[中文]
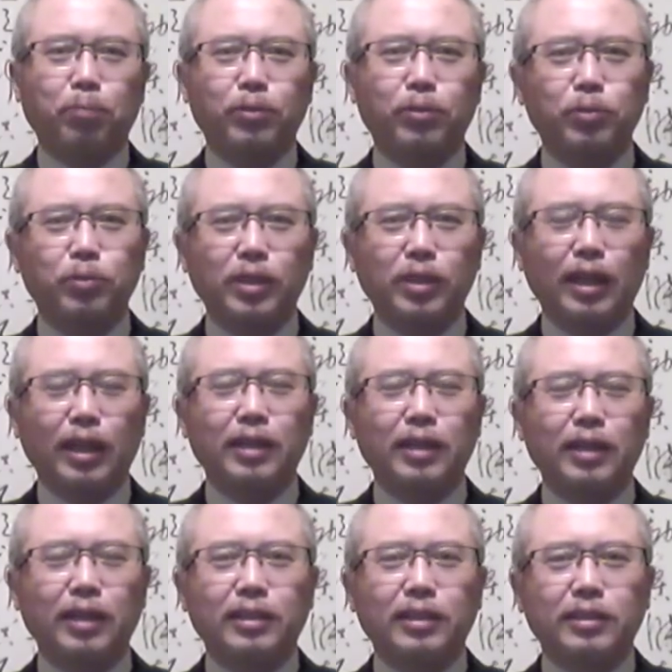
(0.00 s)
所以呢，
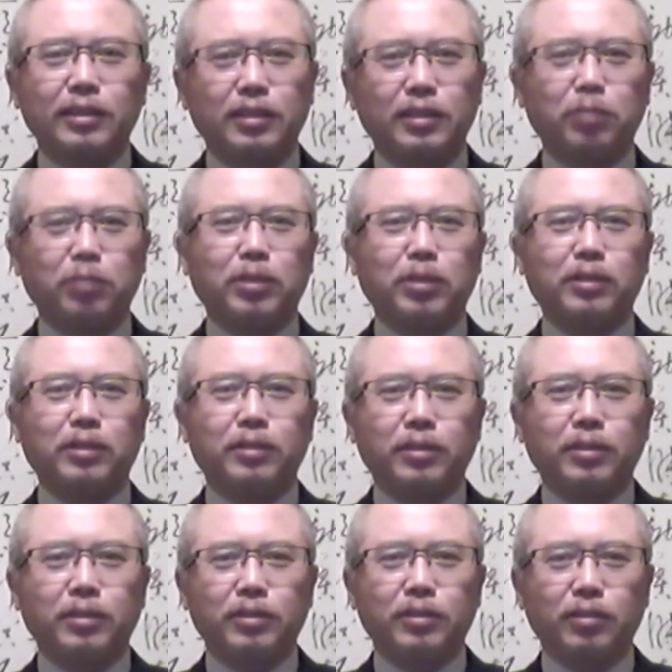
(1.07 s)
习近平
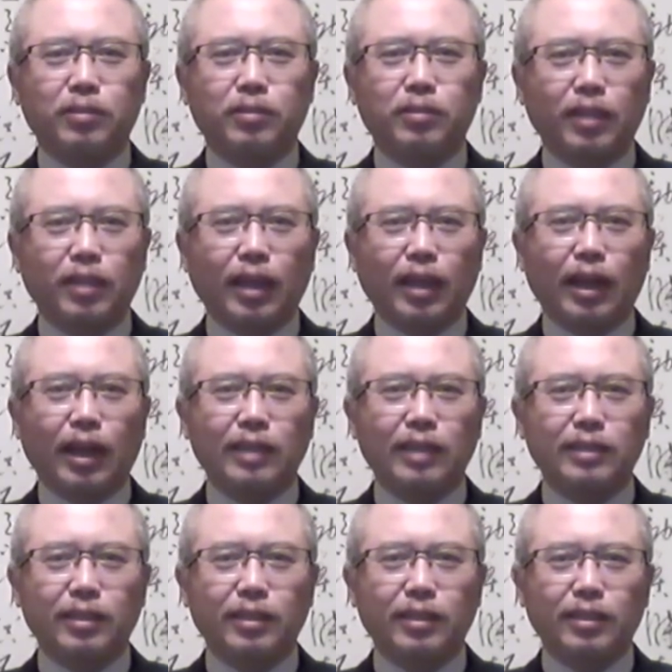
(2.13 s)
就让他呀
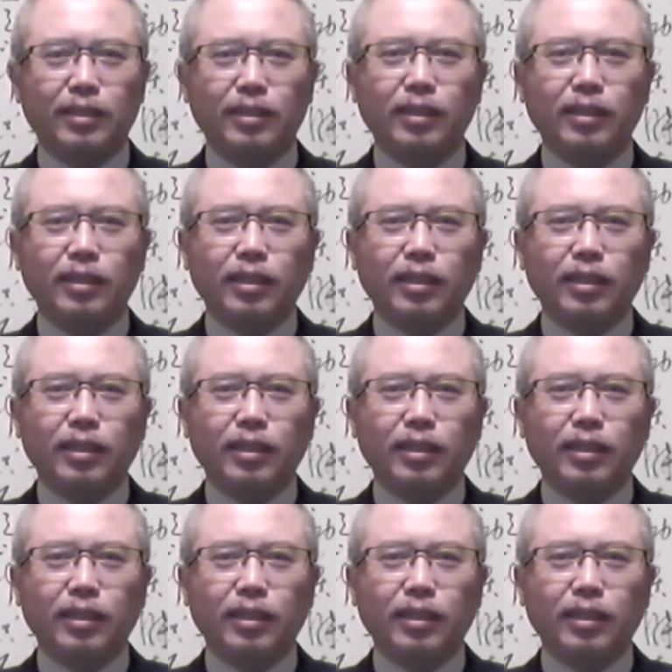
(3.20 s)
这个